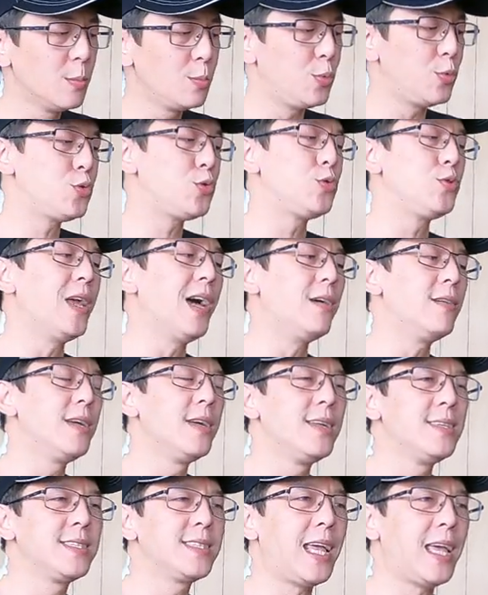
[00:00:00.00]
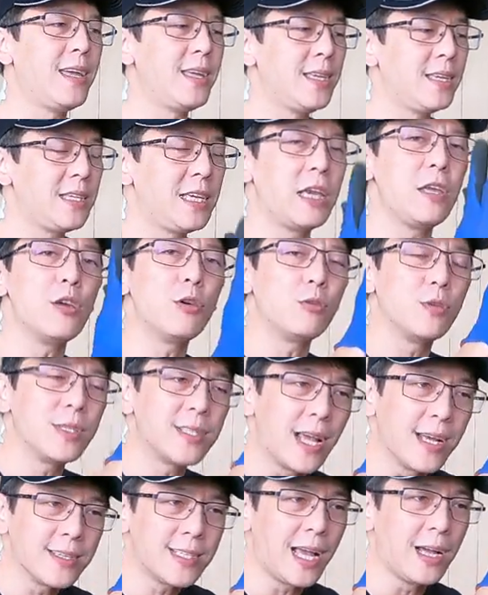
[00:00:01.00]
不需要再沿用原
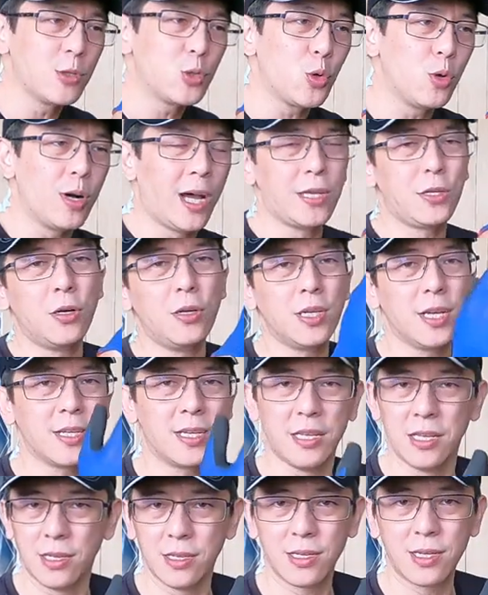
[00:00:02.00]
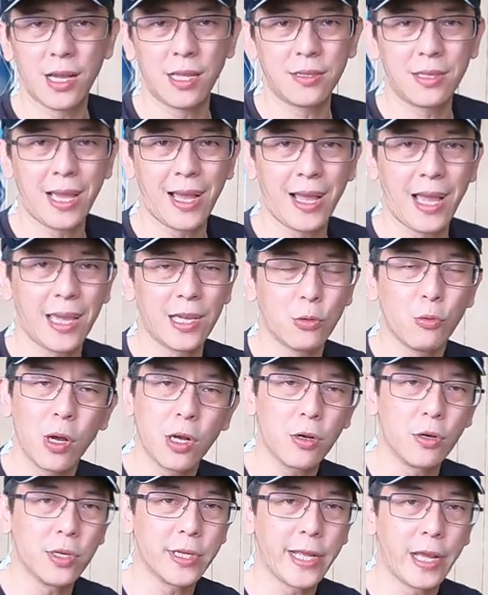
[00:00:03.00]
厂上座啊，用了可能大大概一万
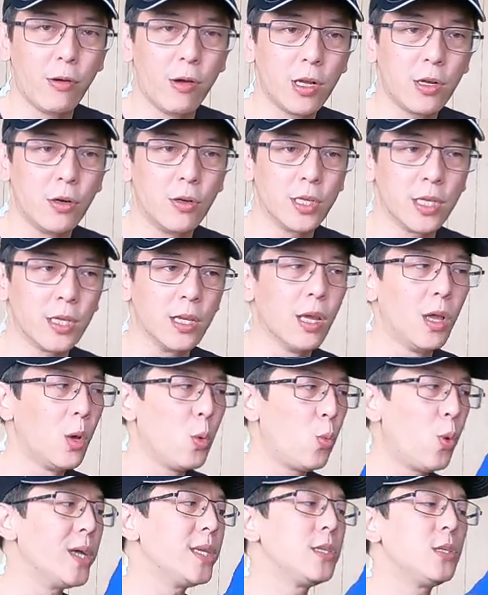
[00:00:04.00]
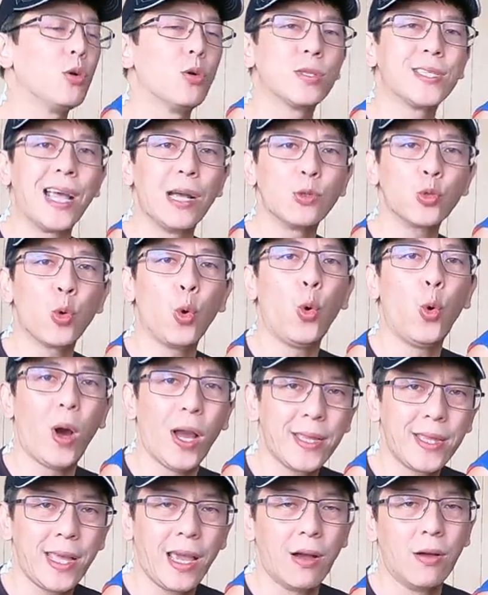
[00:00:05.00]
公里、两万公里，万一有上座
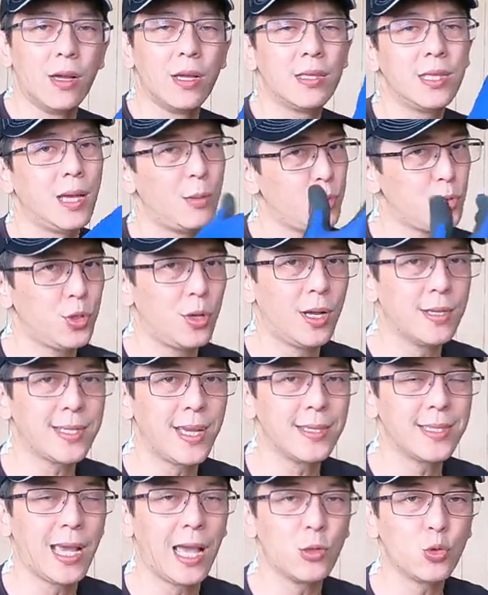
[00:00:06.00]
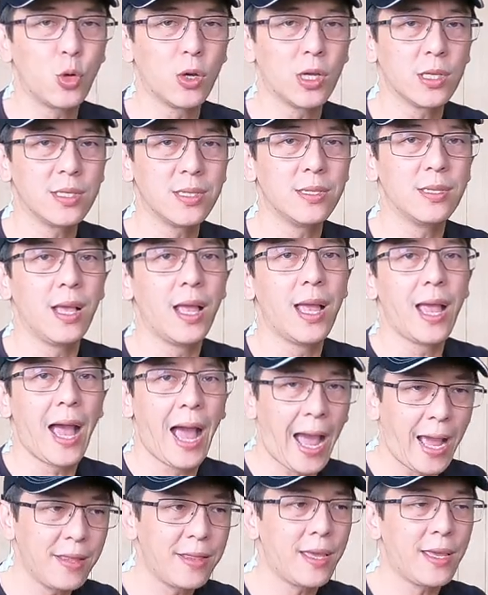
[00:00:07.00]
坏掉，那不就要再拆装一次，
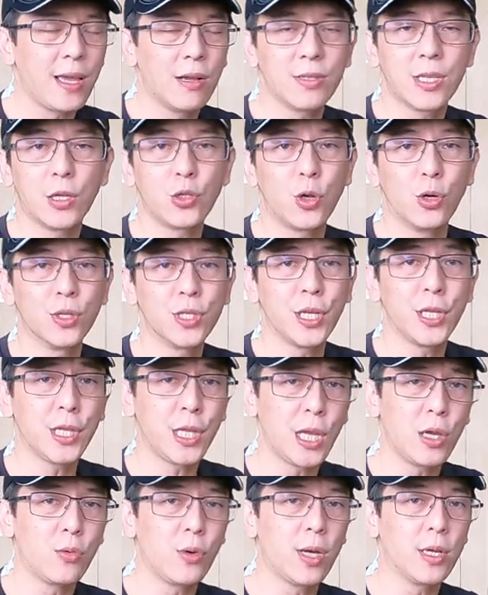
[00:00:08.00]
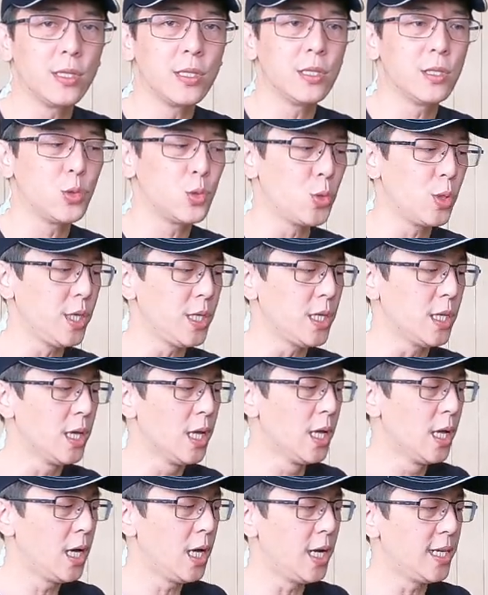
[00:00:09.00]
还得要再重新定位一次。所以，
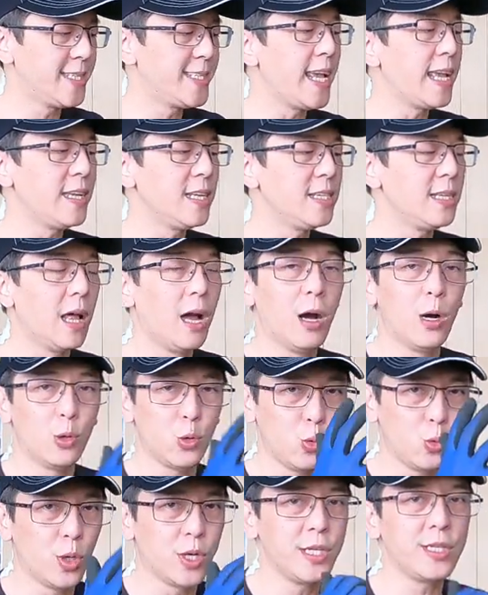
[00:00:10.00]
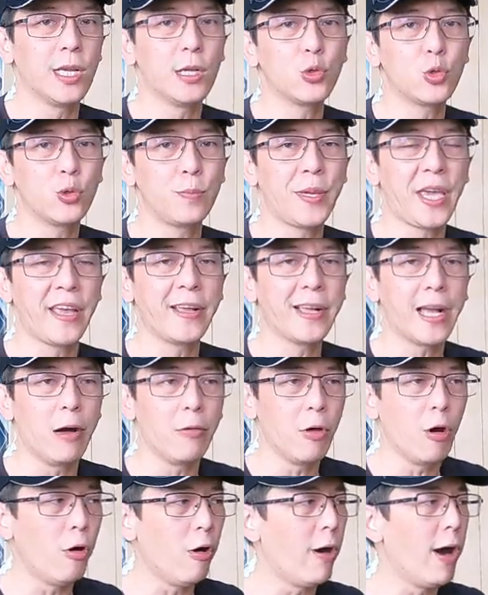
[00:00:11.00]
呃，建议哈，如果里程数偏
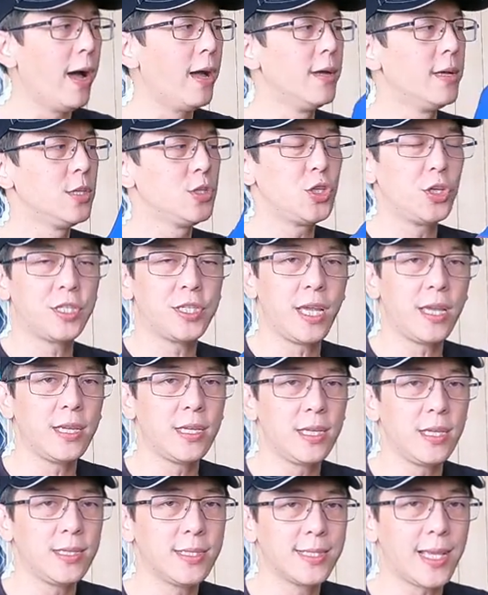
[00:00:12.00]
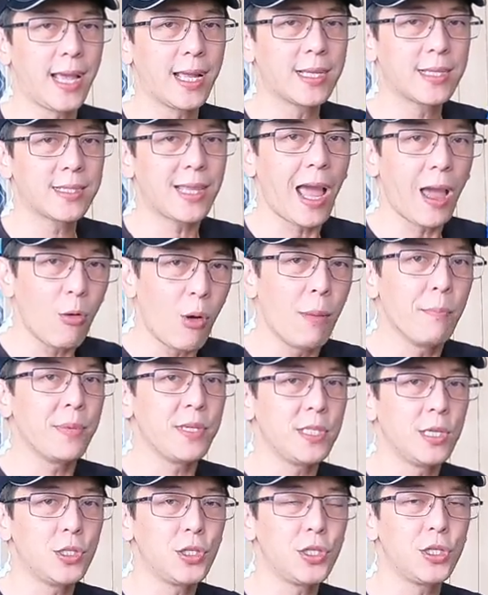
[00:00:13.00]
高的话，就建议在汰换
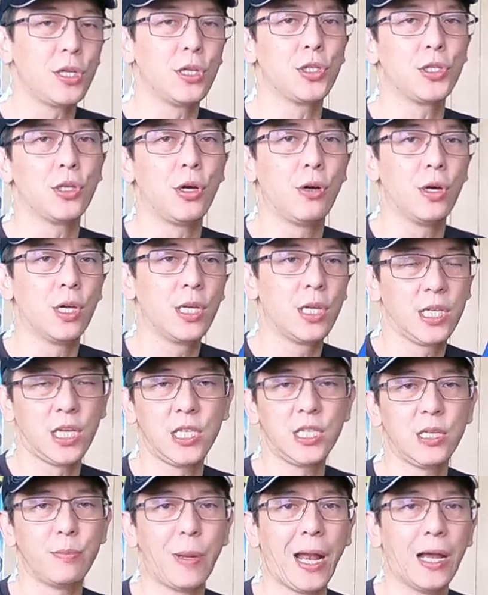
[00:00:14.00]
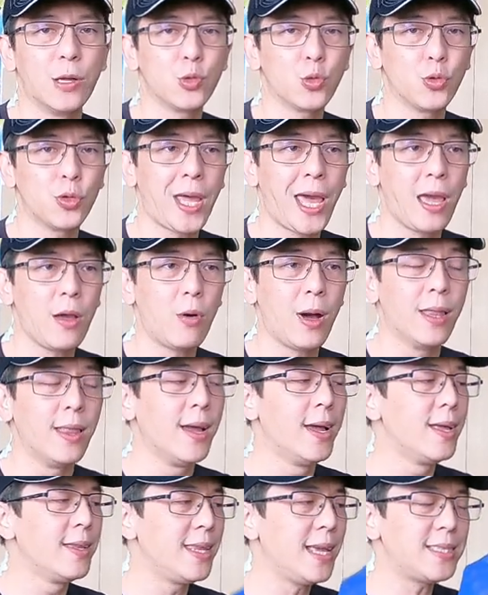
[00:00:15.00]
避震器的时候一起把它做汰换。
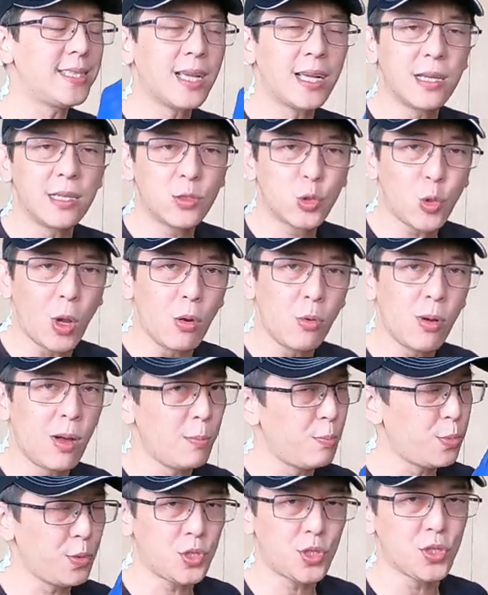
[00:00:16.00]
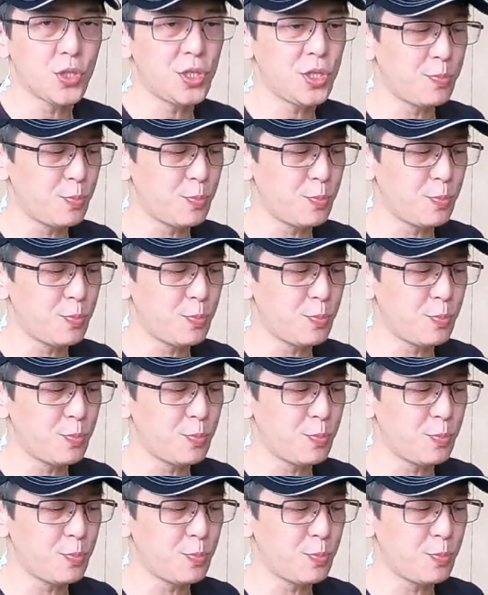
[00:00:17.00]
那这个状况不止